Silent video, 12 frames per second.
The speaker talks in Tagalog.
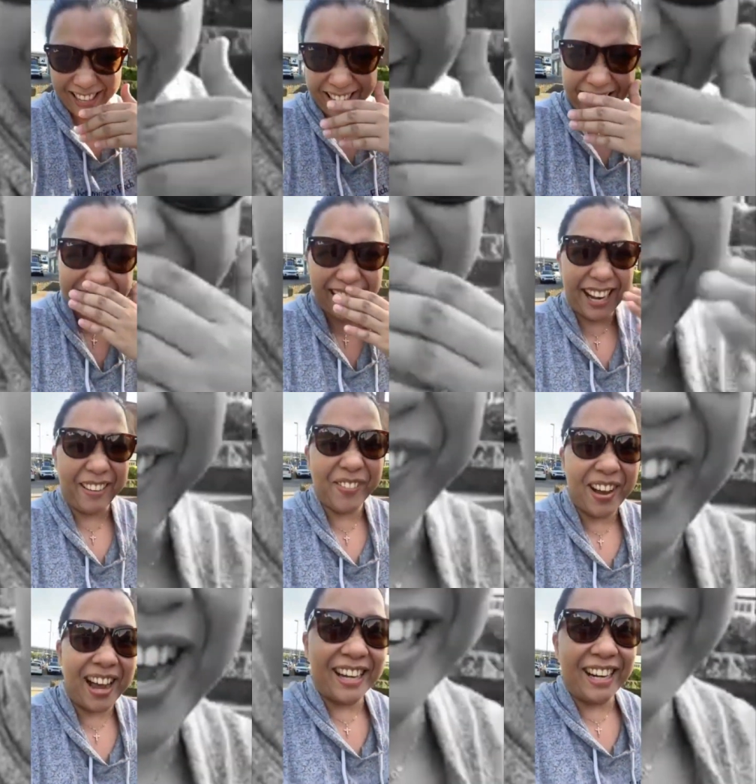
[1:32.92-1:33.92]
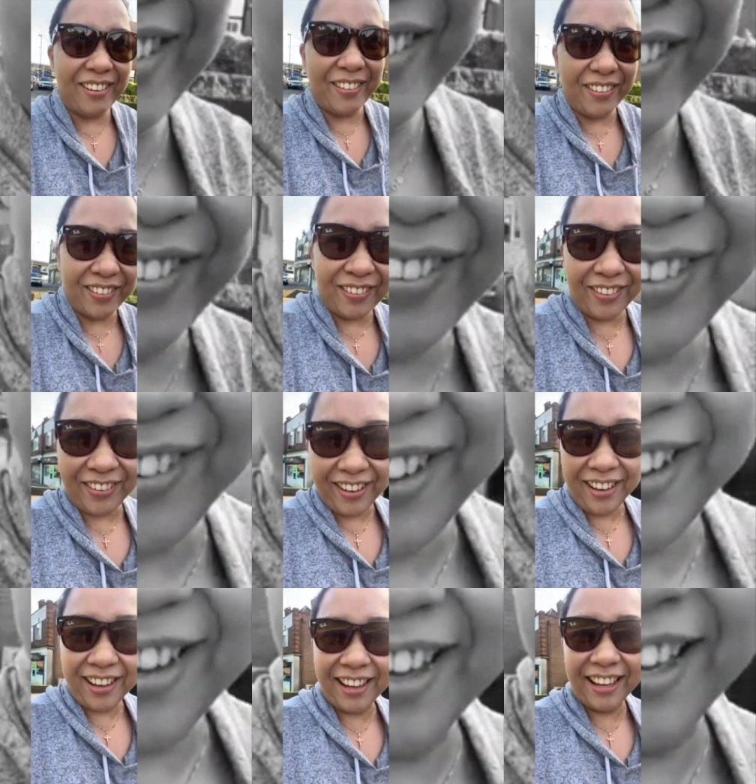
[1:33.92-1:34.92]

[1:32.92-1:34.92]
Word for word: ti Grace kay gapanaw ko.